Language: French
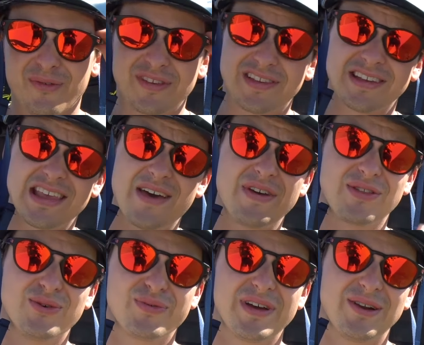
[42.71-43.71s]
on visite avec
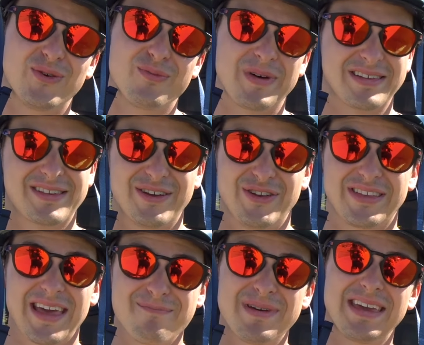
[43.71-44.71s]
nos vélos parce que notre
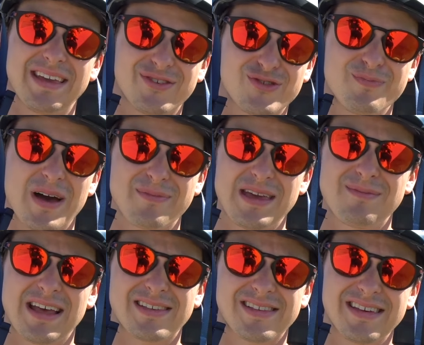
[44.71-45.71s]
camping est super bien
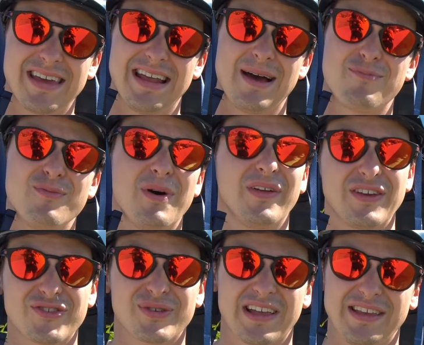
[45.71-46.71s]
placé et la plupart des
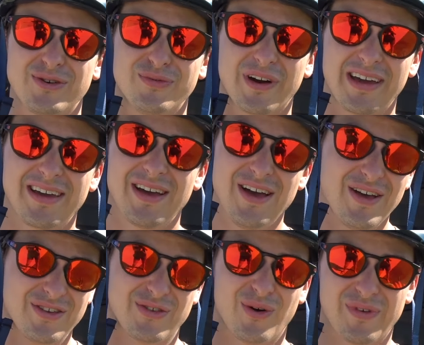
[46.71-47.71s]
choses à découvrir
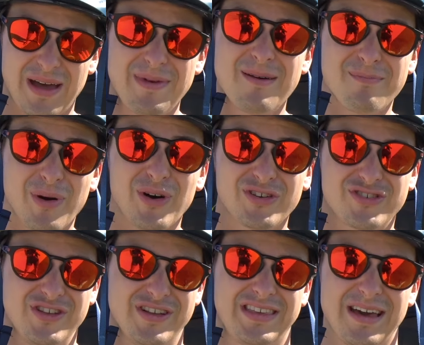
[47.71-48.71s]
sont vraiment proches
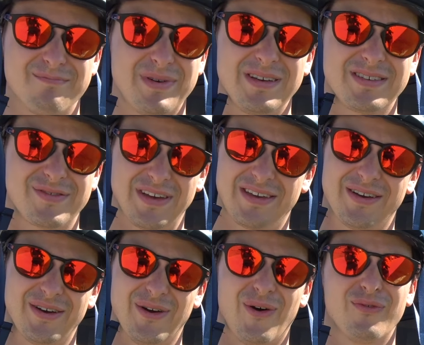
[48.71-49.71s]
de notre camping. Ça fait
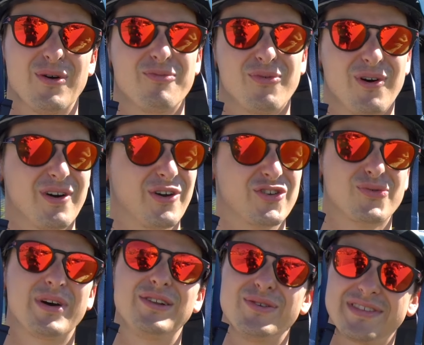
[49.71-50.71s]
qu'on va pouvoir
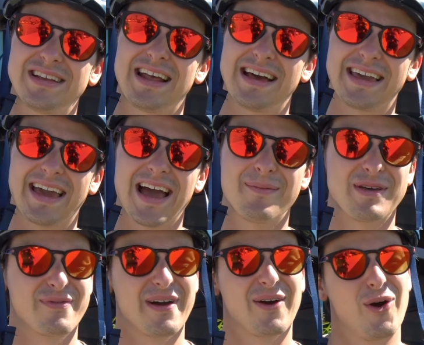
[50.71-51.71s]
rejoindre l'utile à l'agréable et
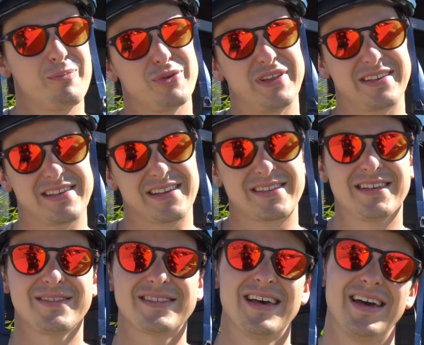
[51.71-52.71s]
faire un peu
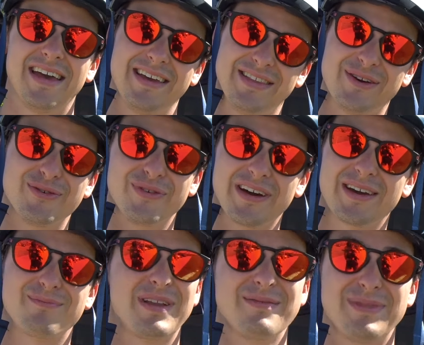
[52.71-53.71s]
d'exercice et
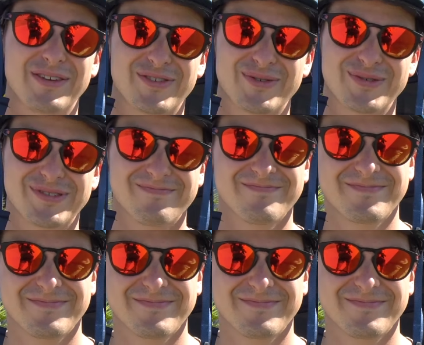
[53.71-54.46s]
découvrir plein de belles choses.